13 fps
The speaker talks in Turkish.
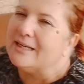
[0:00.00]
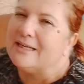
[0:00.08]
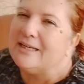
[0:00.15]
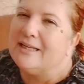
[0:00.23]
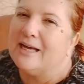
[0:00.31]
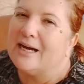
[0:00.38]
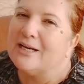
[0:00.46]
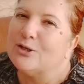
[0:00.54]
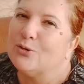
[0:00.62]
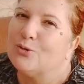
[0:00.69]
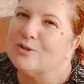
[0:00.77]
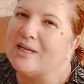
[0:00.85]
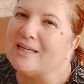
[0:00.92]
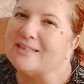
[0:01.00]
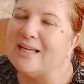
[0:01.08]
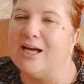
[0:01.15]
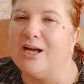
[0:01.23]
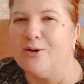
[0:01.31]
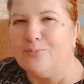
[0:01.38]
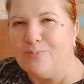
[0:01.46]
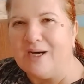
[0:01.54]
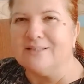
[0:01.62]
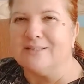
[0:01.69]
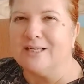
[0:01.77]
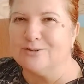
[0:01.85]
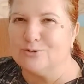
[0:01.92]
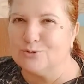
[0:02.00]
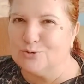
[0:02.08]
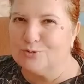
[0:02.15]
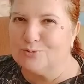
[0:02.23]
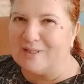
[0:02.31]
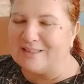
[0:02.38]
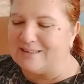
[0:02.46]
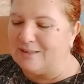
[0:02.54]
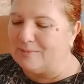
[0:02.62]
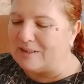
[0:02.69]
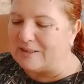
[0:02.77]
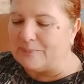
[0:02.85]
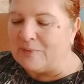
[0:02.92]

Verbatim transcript: ilahi olanla bağlantı kurmak demek.